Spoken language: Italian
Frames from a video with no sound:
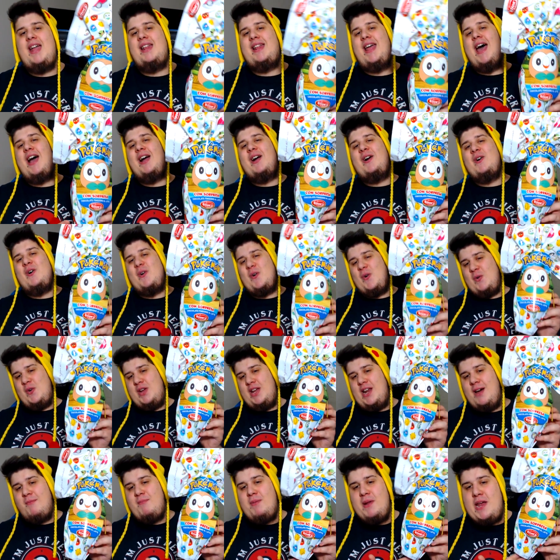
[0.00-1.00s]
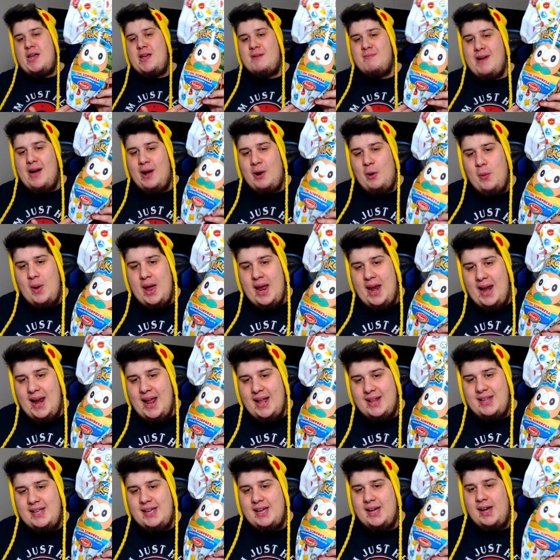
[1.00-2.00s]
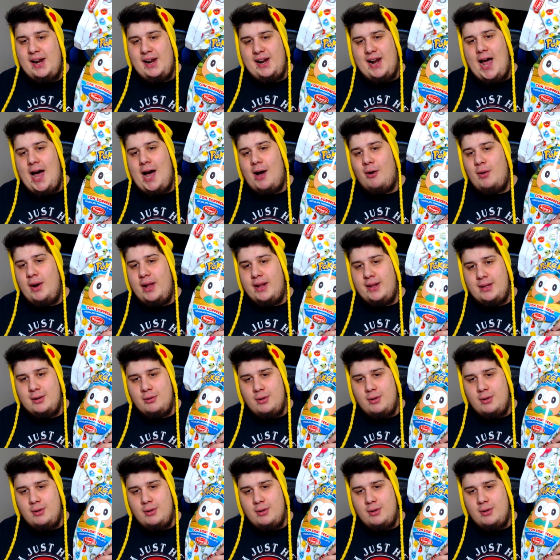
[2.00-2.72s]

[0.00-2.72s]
ecco qui la prima, quella di Rowlet.